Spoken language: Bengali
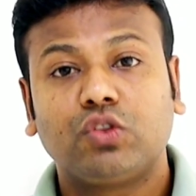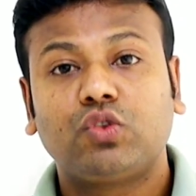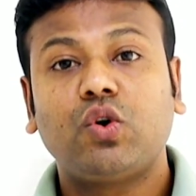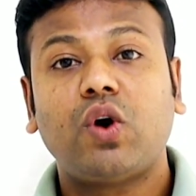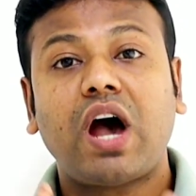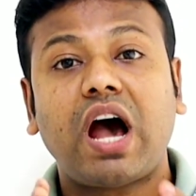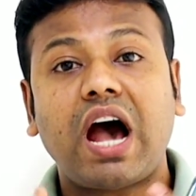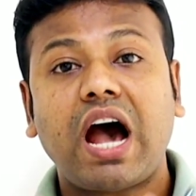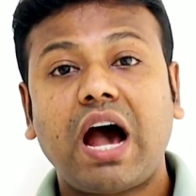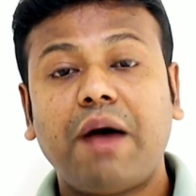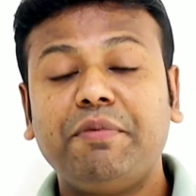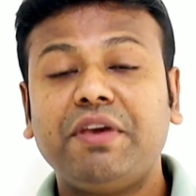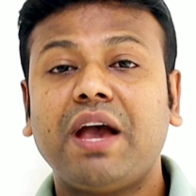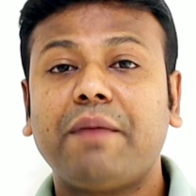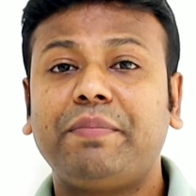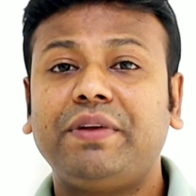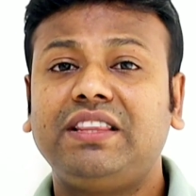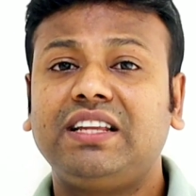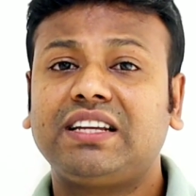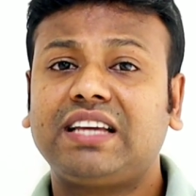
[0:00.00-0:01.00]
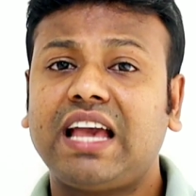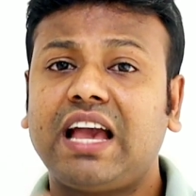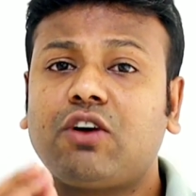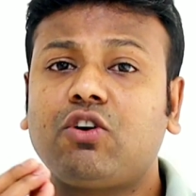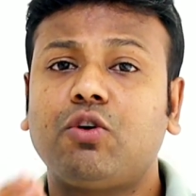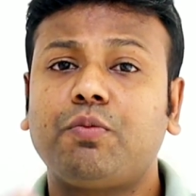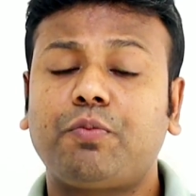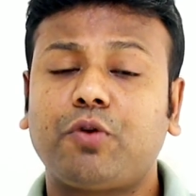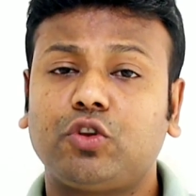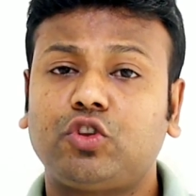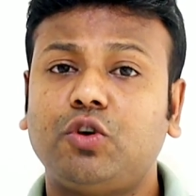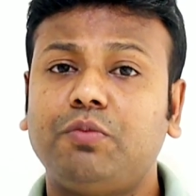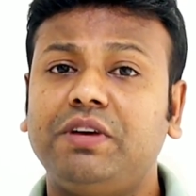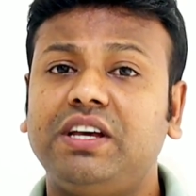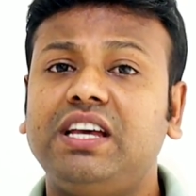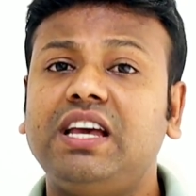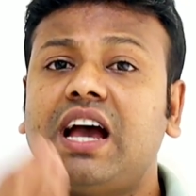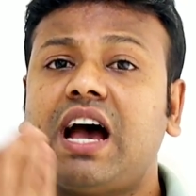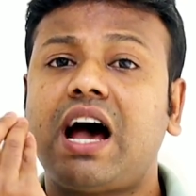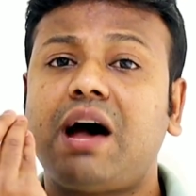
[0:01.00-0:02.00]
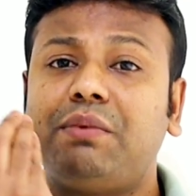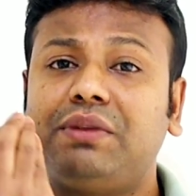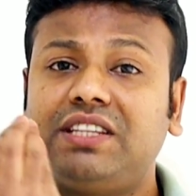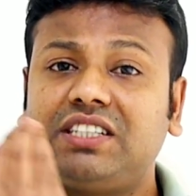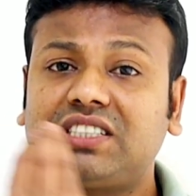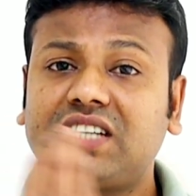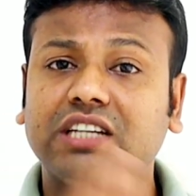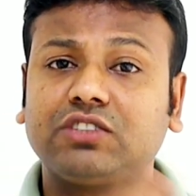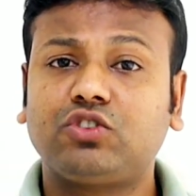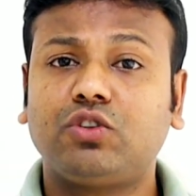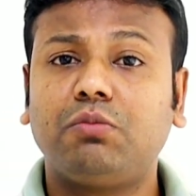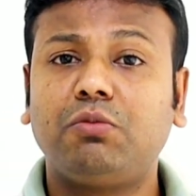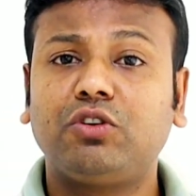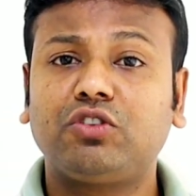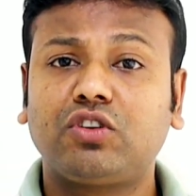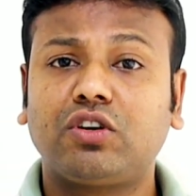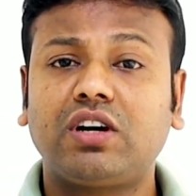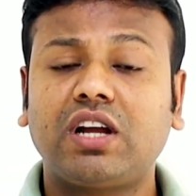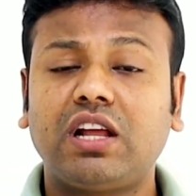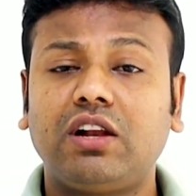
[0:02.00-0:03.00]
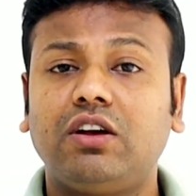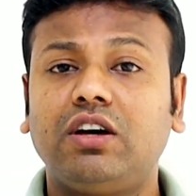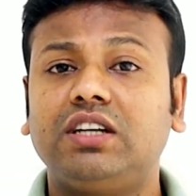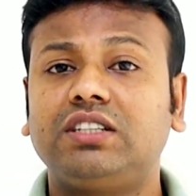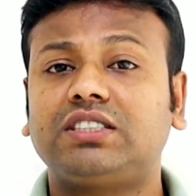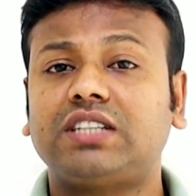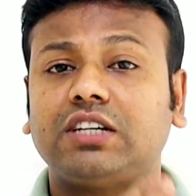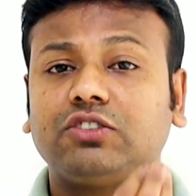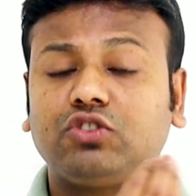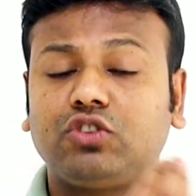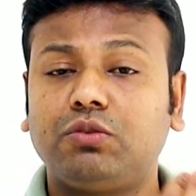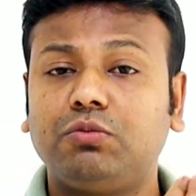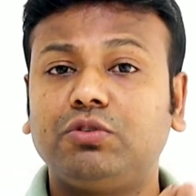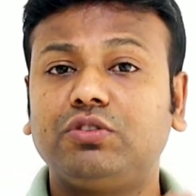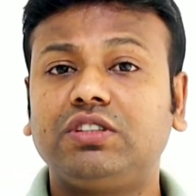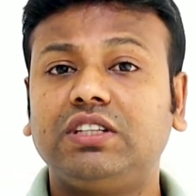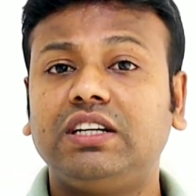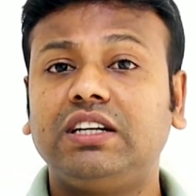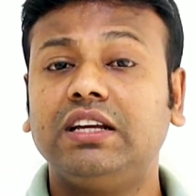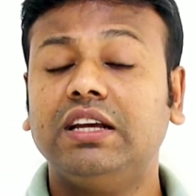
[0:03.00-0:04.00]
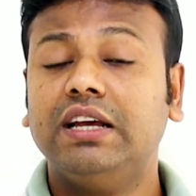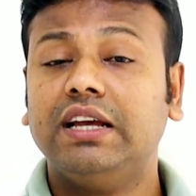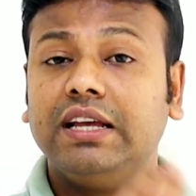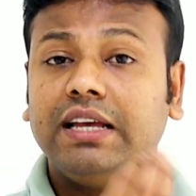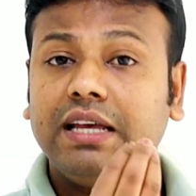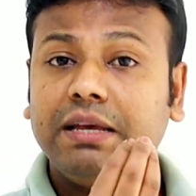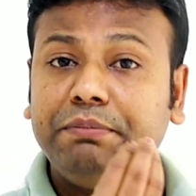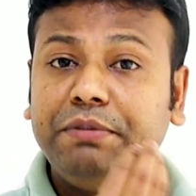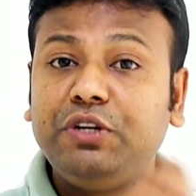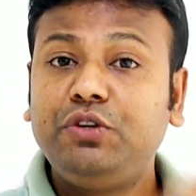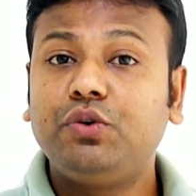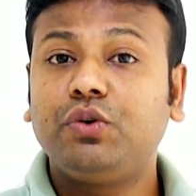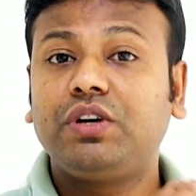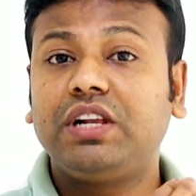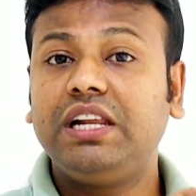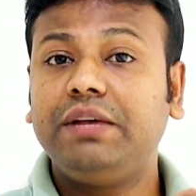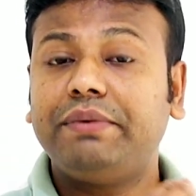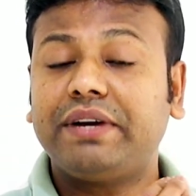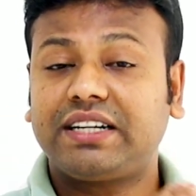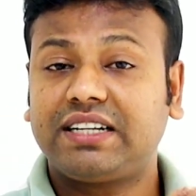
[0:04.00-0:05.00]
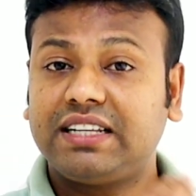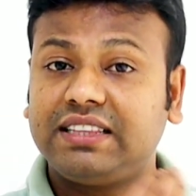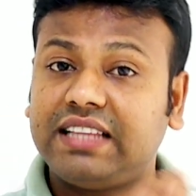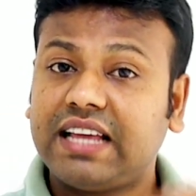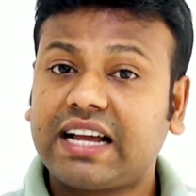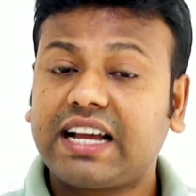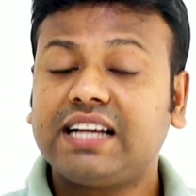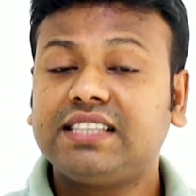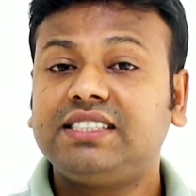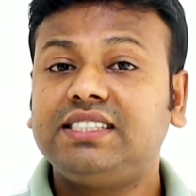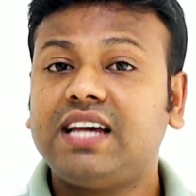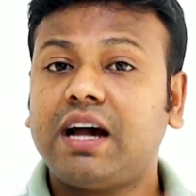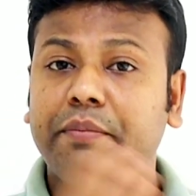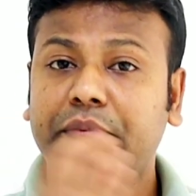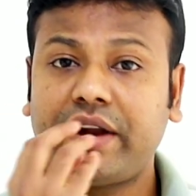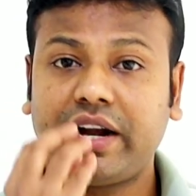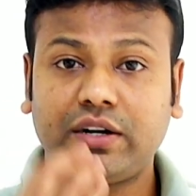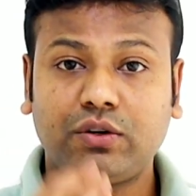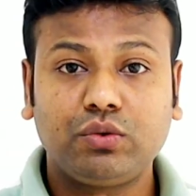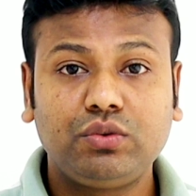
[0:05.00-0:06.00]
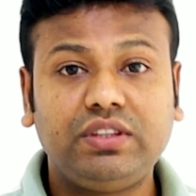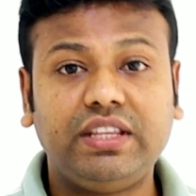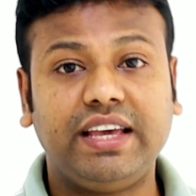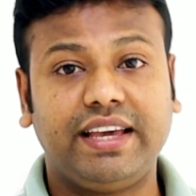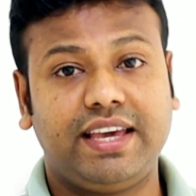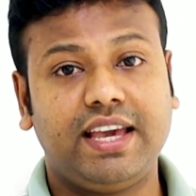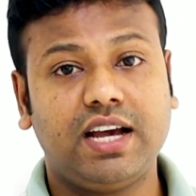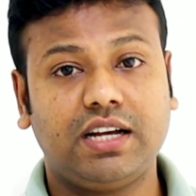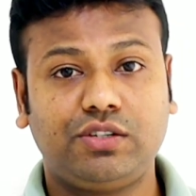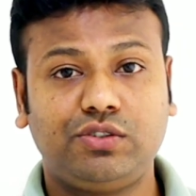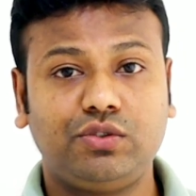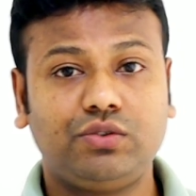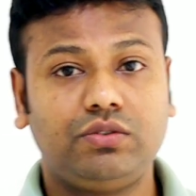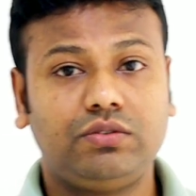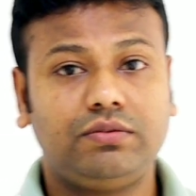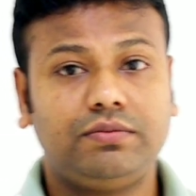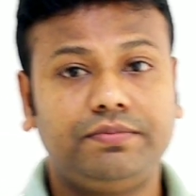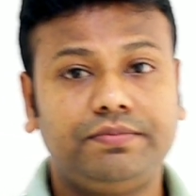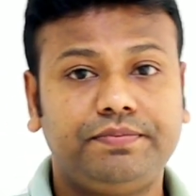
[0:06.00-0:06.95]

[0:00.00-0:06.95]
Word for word: তো আমি আপনাদেরকে এখন প্রথমে আমাদের স্বাস্থ্য মন্ত্রণালয়ের স্বাস্থ্যমন্ত্রীর ভিডিও ক্লিপ একটা দেখাচ্ছি আপনারা একটু দেখে আসুন